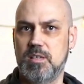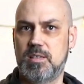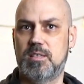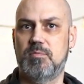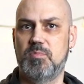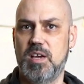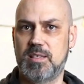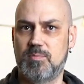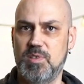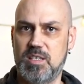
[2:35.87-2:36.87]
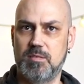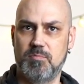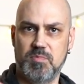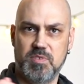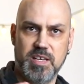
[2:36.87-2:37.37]
ist es mit
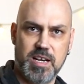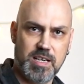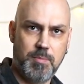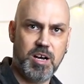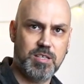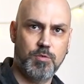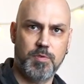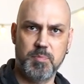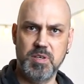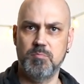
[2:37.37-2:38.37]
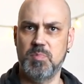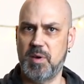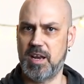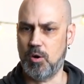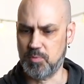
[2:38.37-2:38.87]
der Kamera zu verbinden, mit
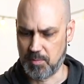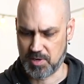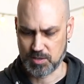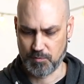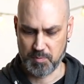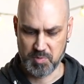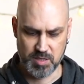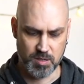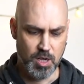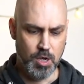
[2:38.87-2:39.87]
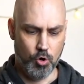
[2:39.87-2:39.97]
meiner Hauptkamera zu verbinden,